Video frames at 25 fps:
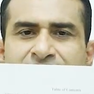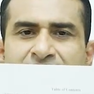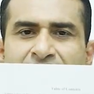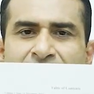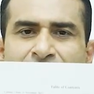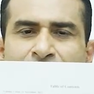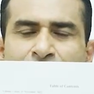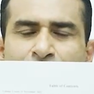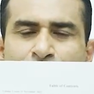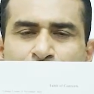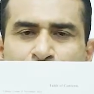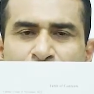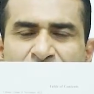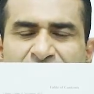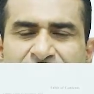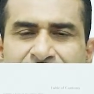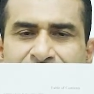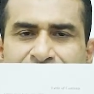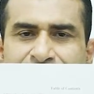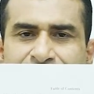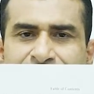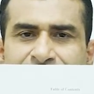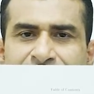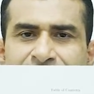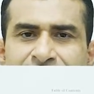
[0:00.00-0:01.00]
চার
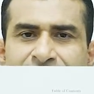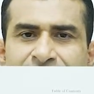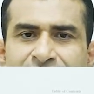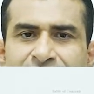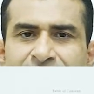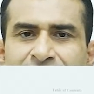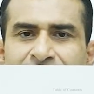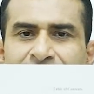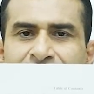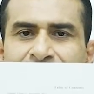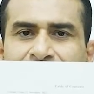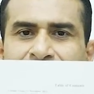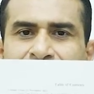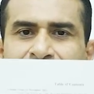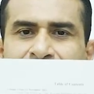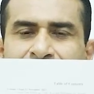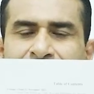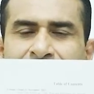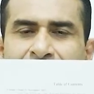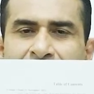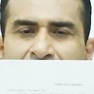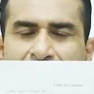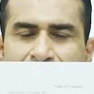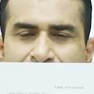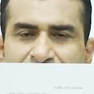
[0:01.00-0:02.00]
নম্বরেই
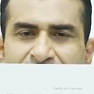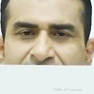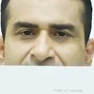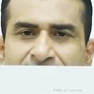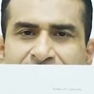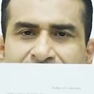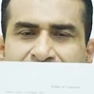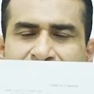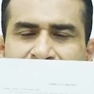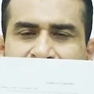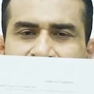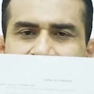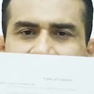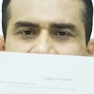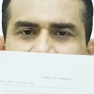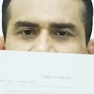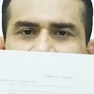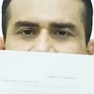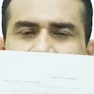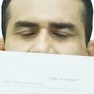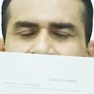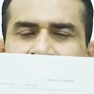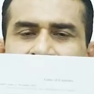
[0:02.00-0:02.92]
আমার আর্টিকেলটা